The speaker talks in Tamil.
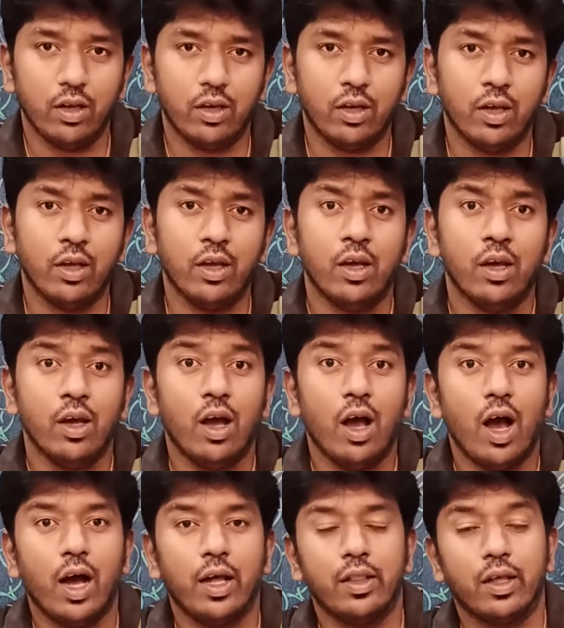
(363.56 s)
இருக்குது
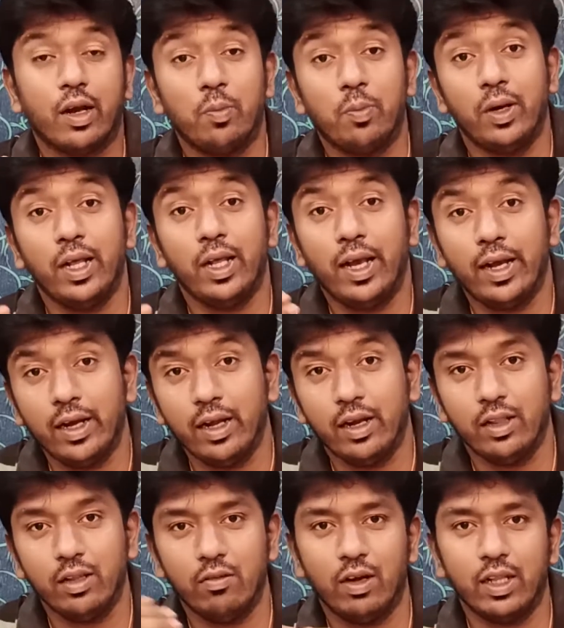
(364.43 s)
அந்த கப்பல்
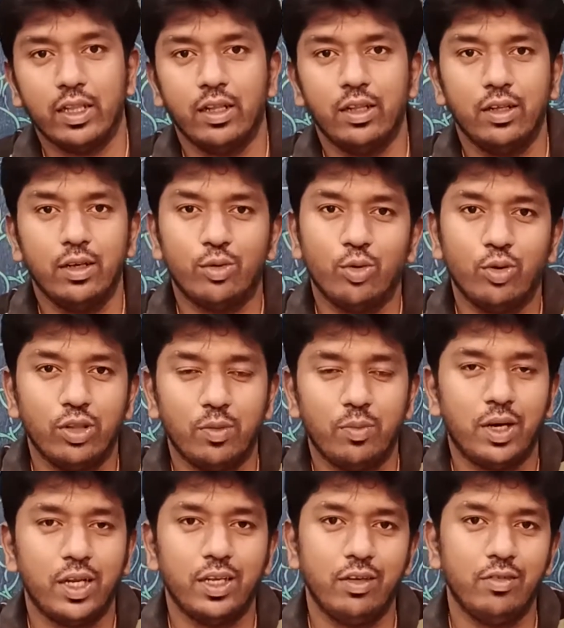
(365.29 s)
எங்கேருந்து வந்தது ஸோ இந்த
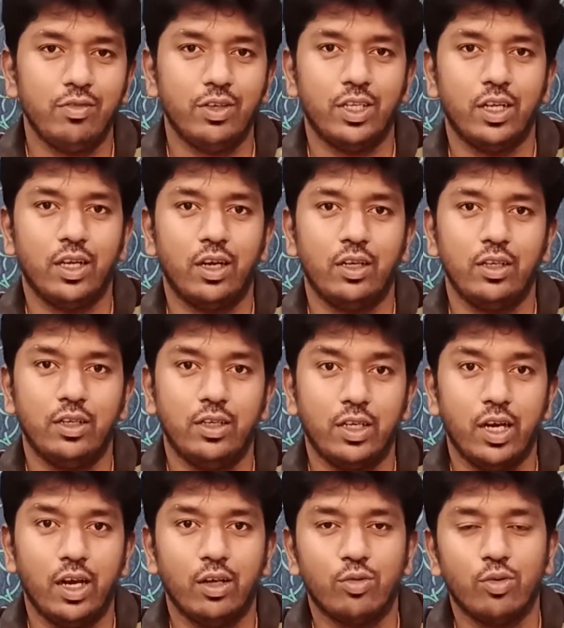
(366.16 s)
மாதிரி விஷயங்கள்
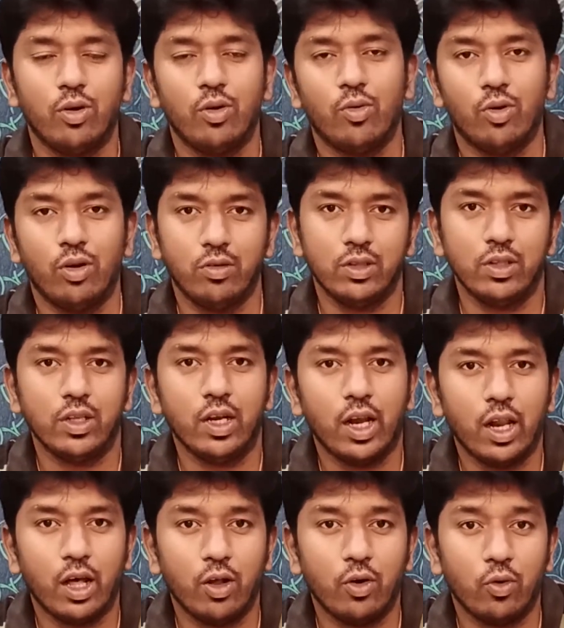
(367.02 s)
ஹிஸ்ட்ரிலாம் சொல்லக்குள்ளே வந்து
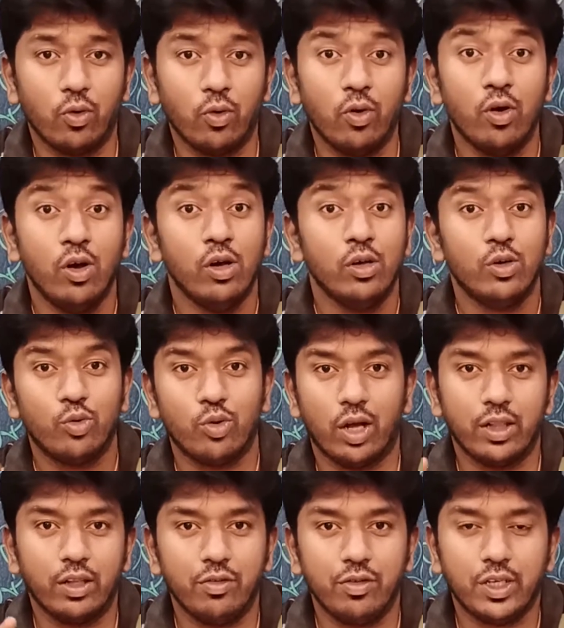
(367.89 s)
நல்லா இருக்கணும் ஸோ
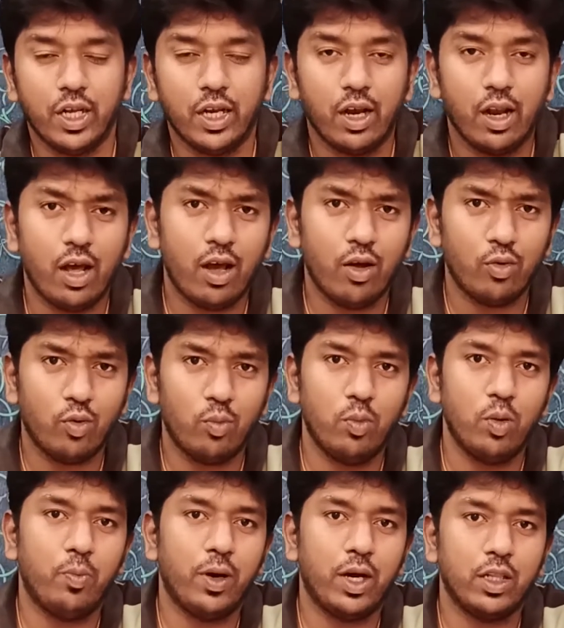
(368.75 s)
அந்த விஷயங்கள்லாம்
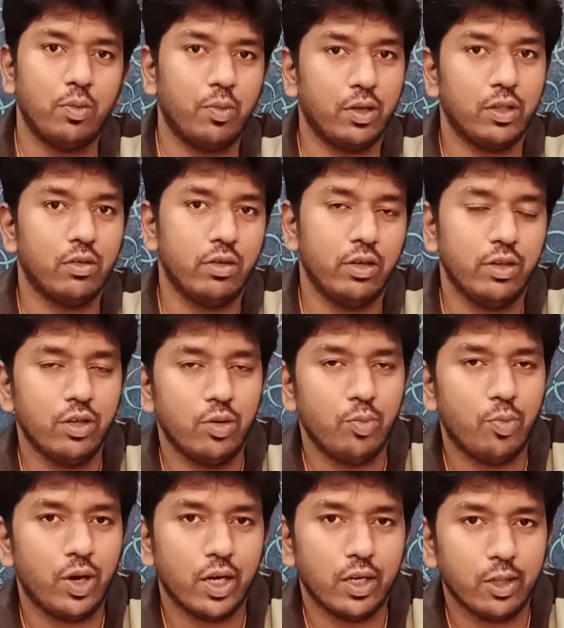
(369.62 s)
ரொம்ப பார்த்து பார்த்து
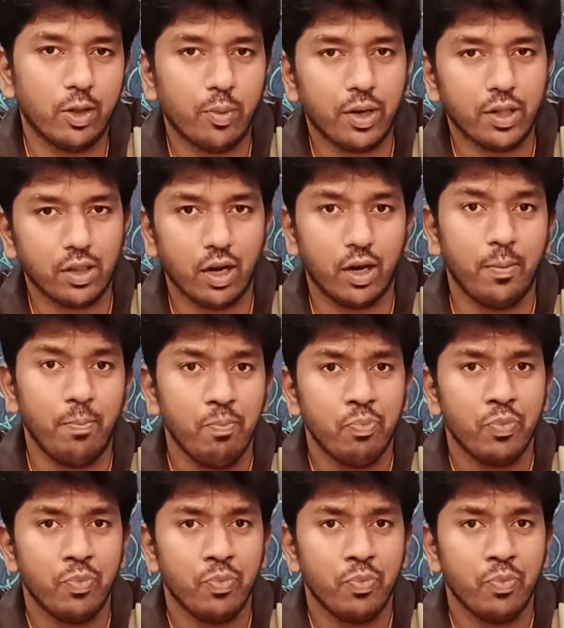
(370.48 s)
செஞ்சுருப்பாங்க அந்த படத்தில்